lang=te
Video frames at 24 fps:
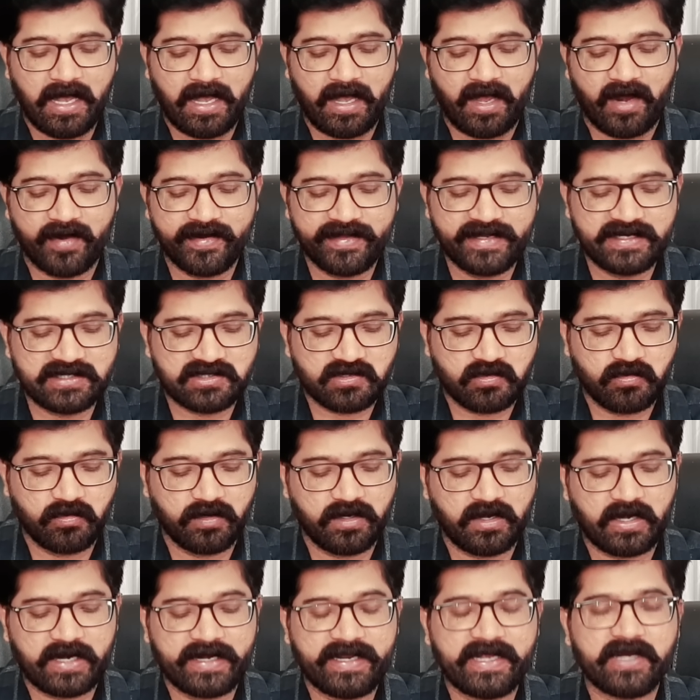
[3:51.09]
ఆడియన్స్కి
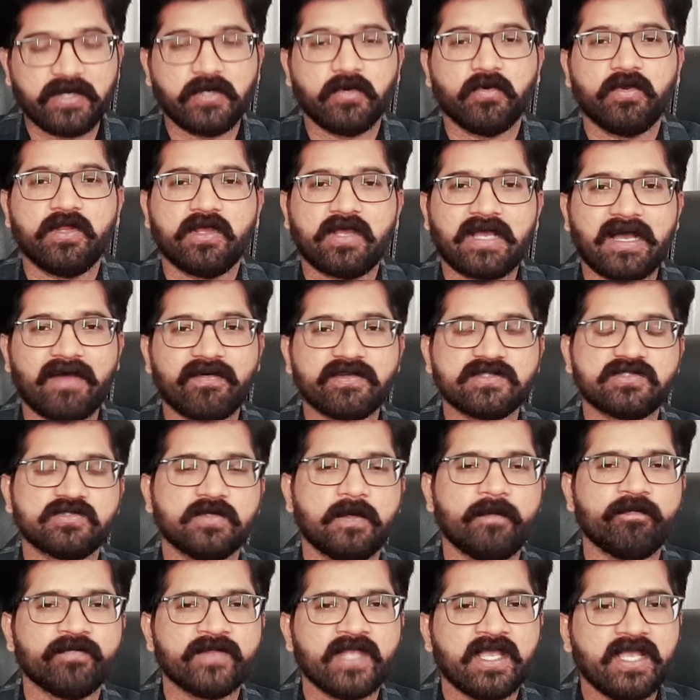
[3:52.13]
ఉండే నెగిటివిటీ కావచ్చు
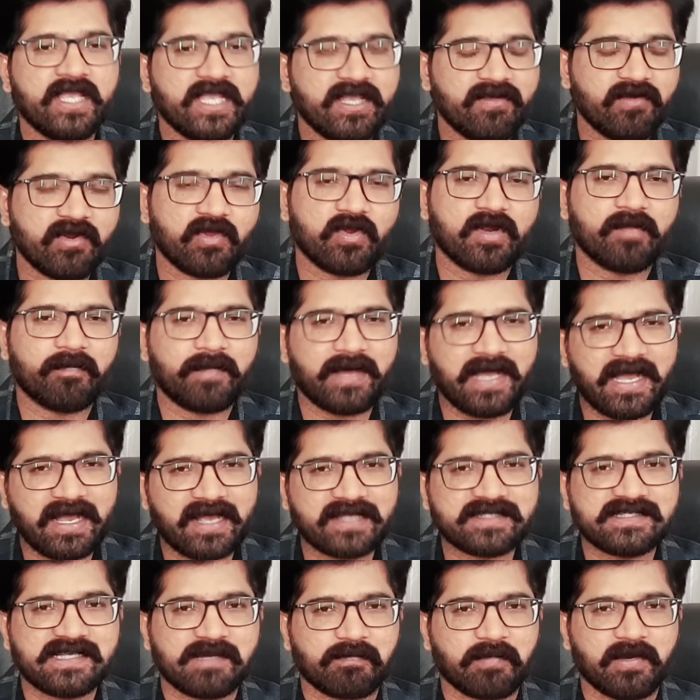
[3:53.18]
ఈవిడ కూడా
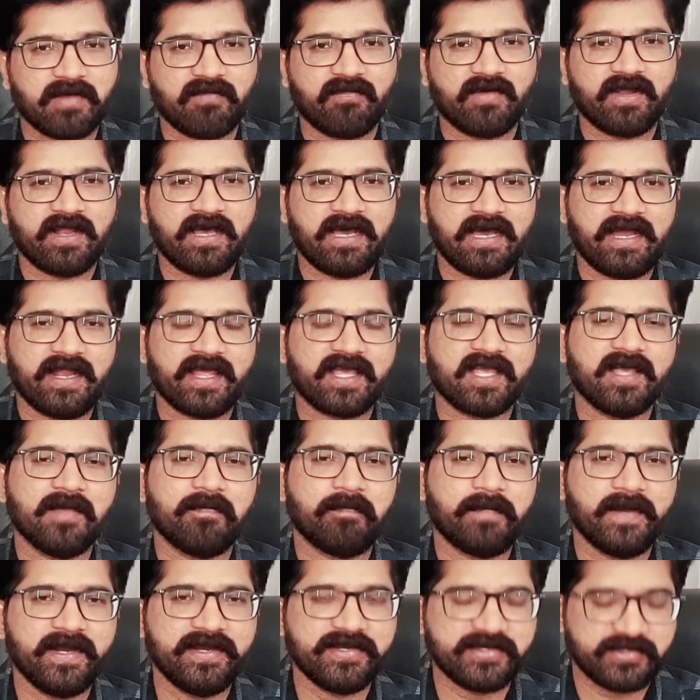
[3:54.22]
బాగా చెప్పడం వల్ల అలాగే
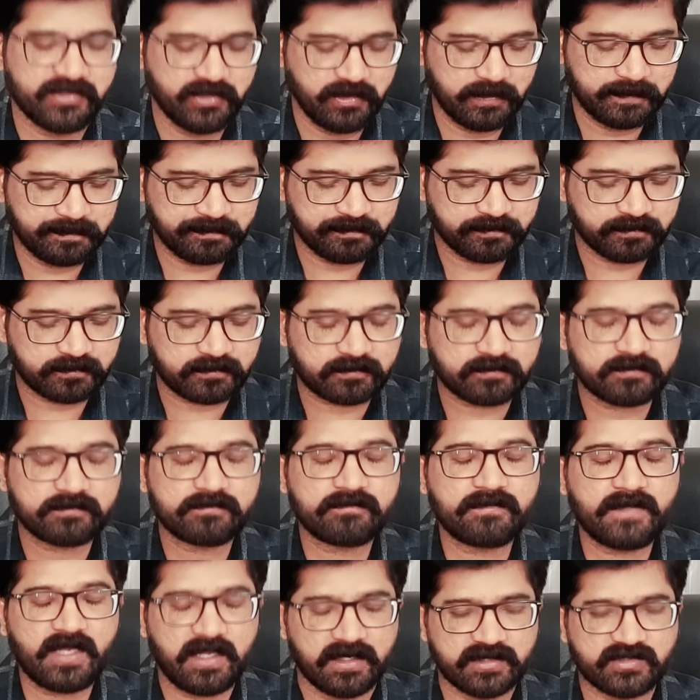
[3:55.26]
ప్రిన్స్
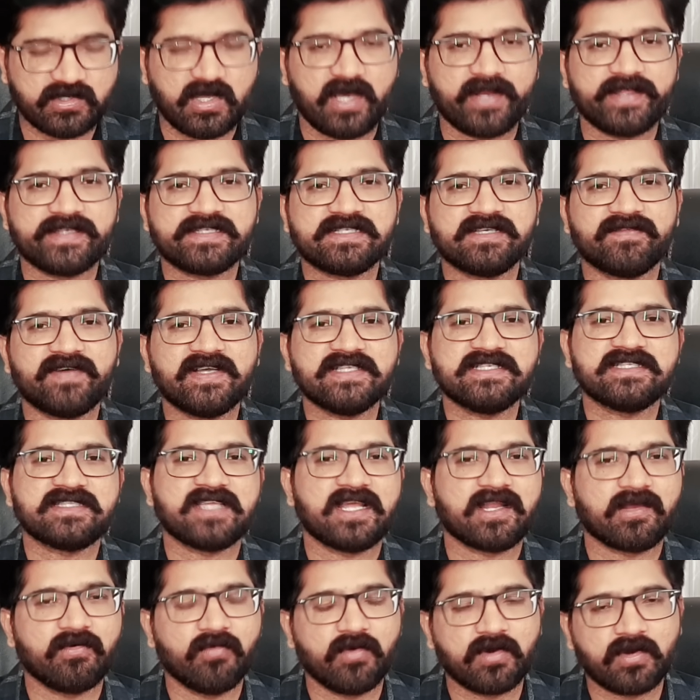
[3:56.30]
సారీ శివాజీ
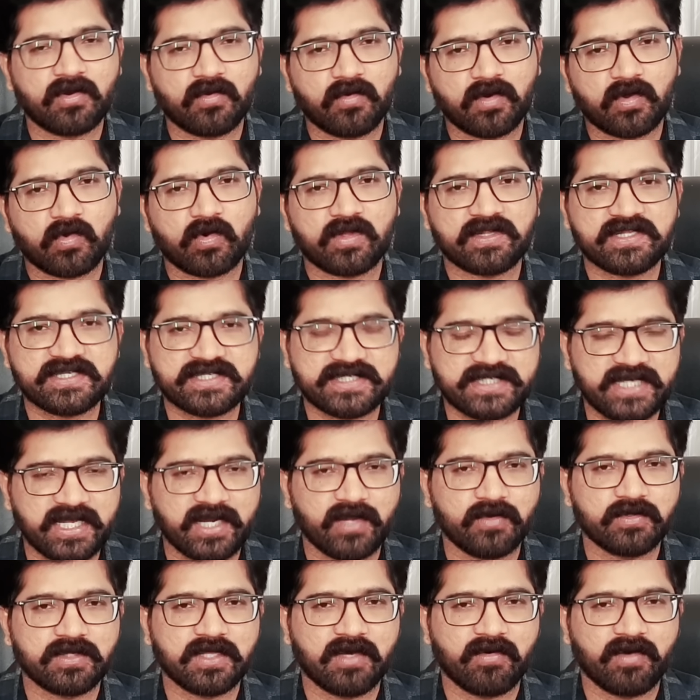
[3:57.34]
తాలూకు ఓట్లు కూడా కొంత షేర్
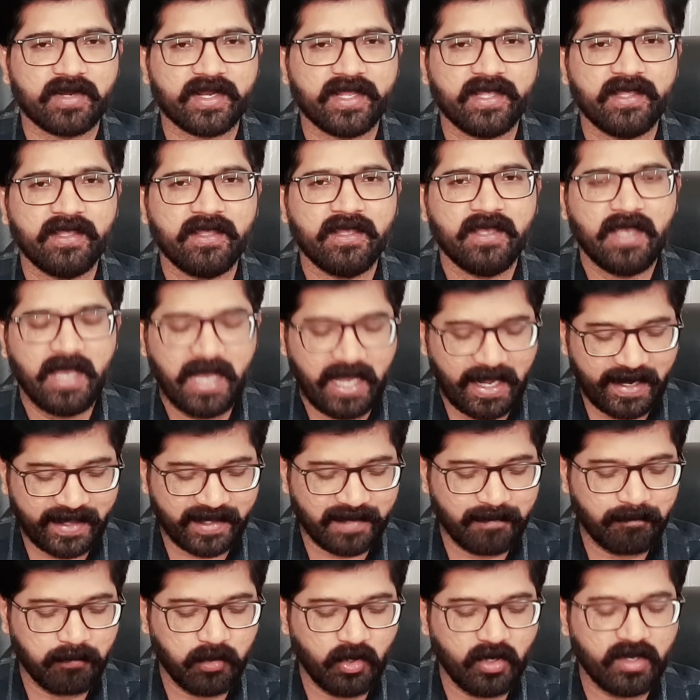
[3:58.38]
అవుతూ ఉన్నాయి
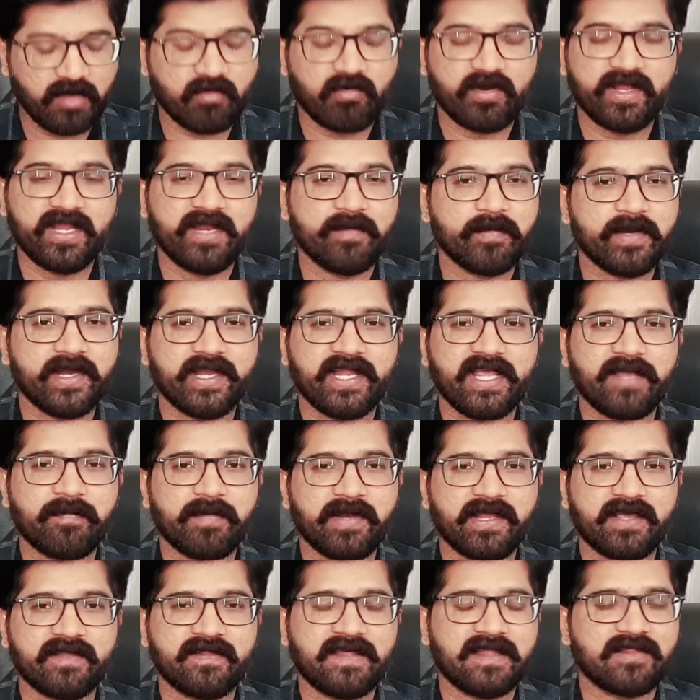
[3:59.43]
అలాగే బోలే కూడా ఎలిమినేట్
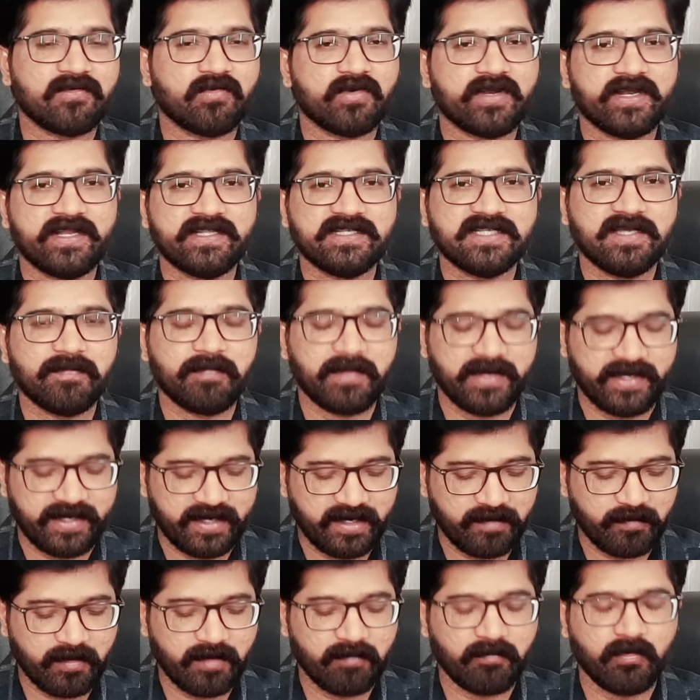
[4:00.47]
అయిపోయాడు కదా అది కూడా నేను చెప్పాను నేను
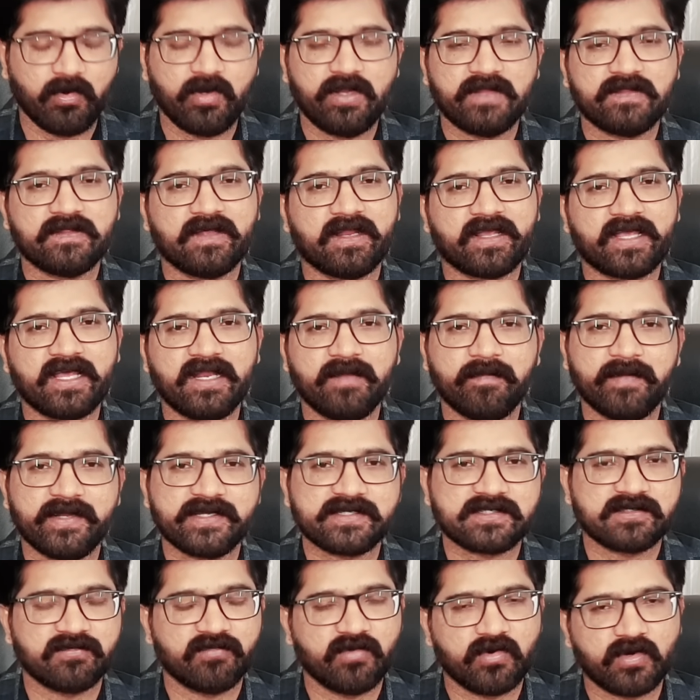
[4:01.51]
అన్నప్పుడు బోలే తరకు
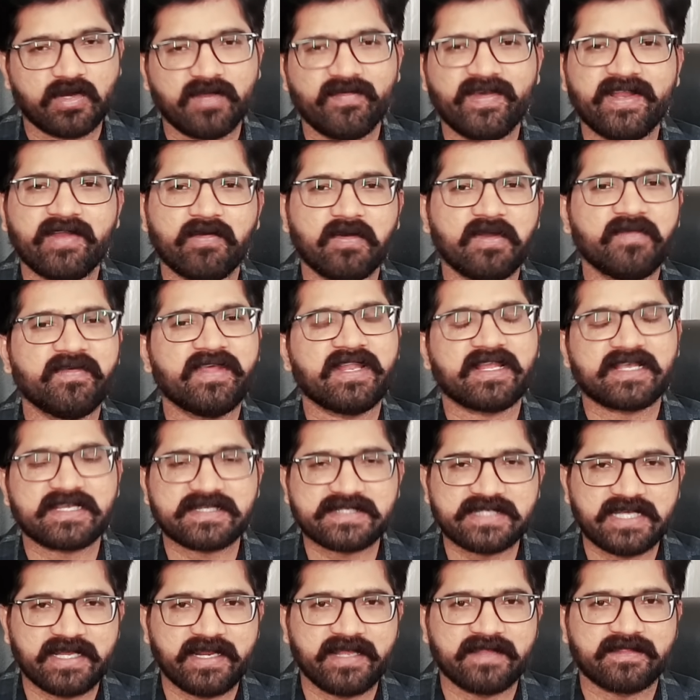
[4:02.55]
ఎలిమినేషన్ ఓట్లు ఇవన్నీ కూడా వీళ్ళకే
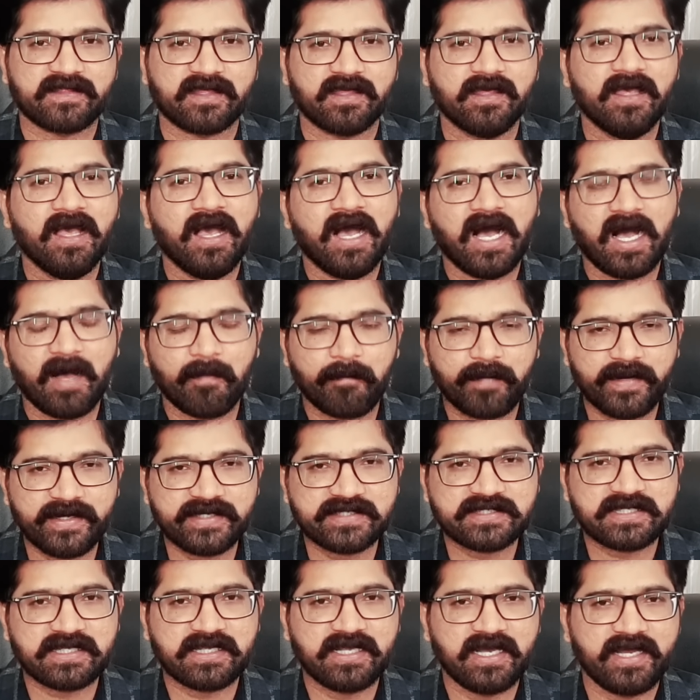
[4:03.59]
షేర్ అయితే ఆ
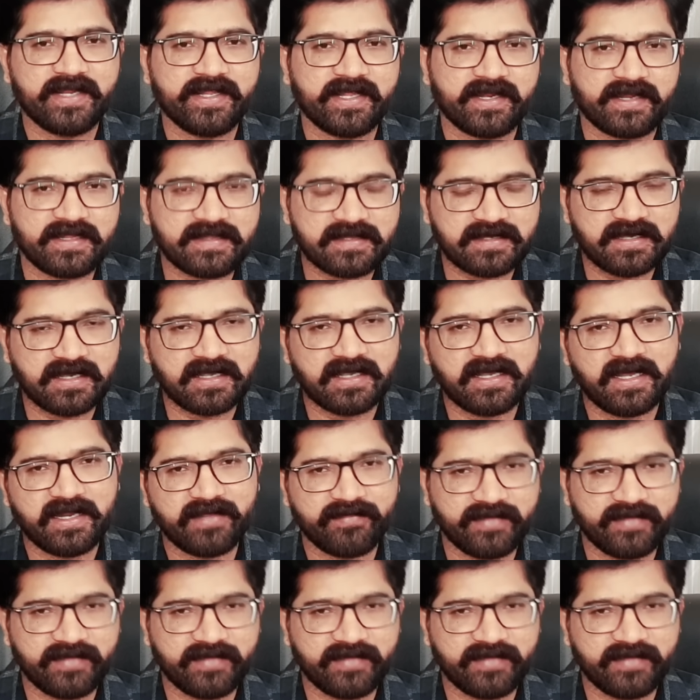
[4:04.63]
ప్రిన్స్కి కానీ రతికి కానీ